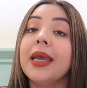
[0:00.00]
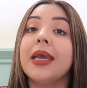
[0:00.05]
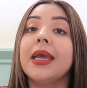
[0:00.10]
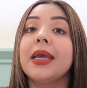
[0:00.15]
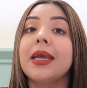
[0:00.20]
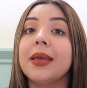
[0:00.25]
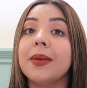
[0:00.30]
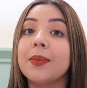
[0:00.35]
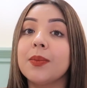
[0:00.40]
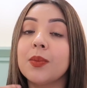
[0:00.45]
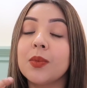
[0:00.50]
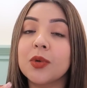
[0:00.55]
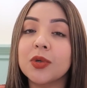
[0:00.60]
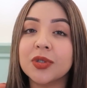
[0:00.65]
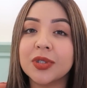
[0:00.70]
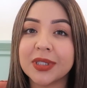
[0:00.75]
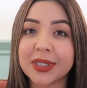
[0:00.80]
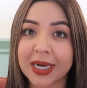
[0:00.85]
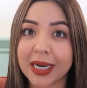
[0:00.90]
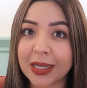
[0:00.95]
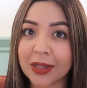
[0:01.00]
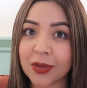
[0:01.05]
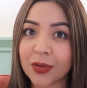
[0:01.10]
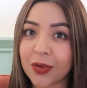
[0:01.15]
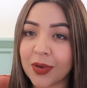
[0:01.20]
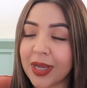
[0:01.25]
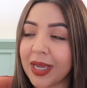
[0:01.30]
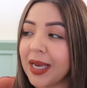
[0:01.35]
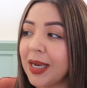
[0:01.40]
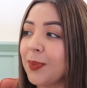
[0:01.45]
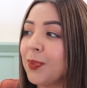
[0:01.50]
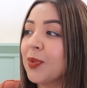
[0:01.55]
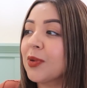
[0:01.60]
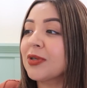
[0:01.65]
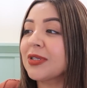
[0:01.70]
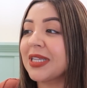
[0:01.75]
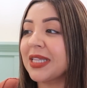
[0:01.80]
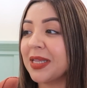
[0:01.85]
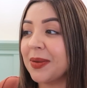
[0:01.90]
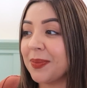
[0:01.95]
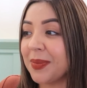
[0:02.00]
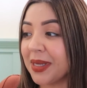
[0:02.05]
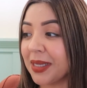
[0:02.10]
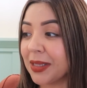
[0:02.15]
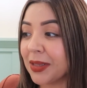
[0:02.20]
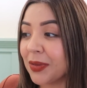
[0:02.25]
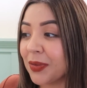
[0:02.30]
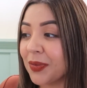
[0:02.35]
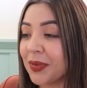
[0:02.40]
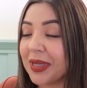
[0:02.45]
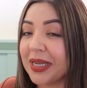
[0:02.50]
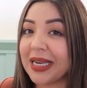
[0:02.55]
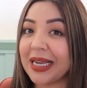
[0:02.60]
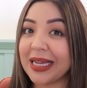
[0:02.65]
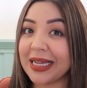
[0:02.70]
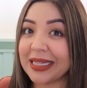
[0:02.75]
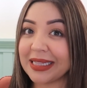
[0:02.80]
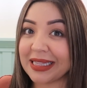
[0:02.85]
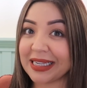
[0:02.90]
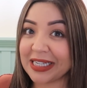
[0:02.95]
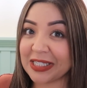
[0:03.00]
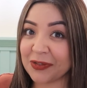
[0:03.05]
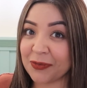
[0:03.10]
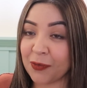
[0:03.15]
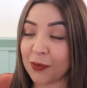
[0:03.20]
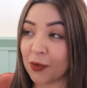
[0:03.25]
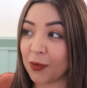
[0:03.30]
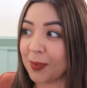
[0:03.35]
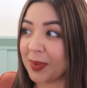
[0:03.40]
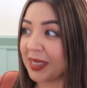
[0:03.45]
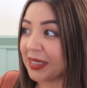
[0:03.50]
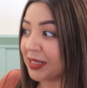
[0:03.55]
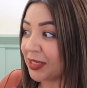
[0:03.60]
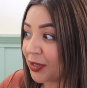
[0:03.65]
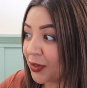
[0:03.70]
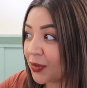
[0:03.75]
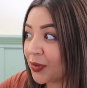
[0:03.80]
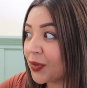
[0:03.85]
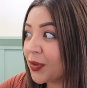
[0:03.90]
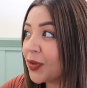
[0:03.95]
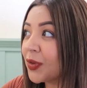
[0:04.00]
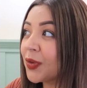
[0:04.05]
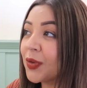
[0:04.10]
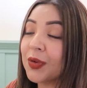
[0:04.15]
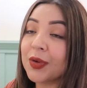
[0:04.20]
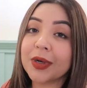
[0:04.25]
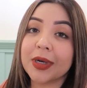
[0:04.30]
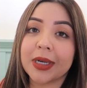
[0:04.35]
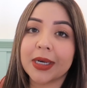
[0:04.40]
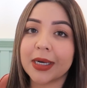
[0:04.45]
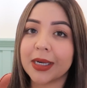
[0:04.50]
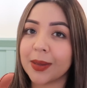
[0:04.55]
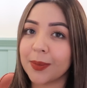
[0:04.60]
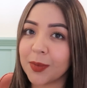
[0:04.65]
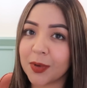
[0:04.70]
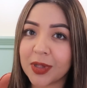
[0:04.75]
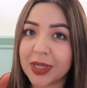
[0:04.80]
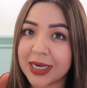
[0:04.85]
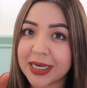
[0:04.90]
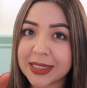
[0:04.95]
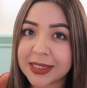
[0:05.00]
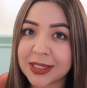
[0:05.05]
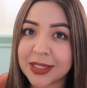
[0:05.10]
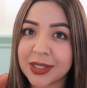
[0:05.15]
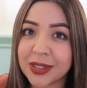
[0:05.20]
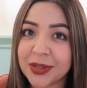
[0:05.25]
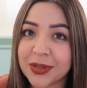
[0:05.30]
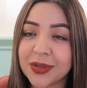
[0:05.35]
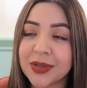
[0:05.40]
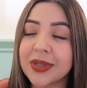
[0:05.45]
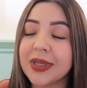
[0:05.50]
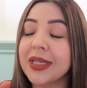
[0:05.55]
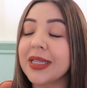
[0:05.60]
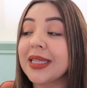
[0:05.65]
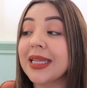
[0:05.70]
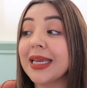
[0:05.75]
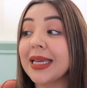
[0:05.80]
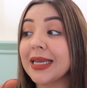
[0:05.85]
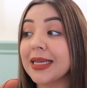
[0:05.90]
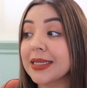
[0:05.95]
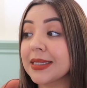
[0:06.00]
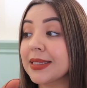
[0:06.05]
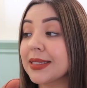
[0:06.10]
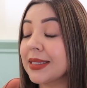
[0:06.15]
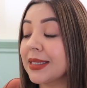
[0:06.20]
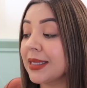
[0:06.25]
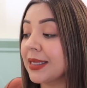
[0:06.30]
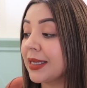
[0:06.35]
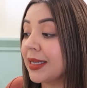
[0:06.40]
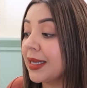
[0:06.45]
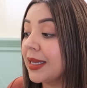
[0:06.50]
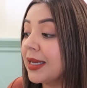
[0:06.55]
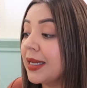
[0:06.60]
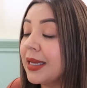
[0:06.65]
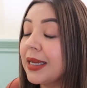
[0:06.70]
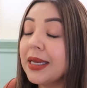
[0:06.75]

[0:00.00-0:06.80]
eh, mostrando el procedimiento de la transformación o remodelación de este,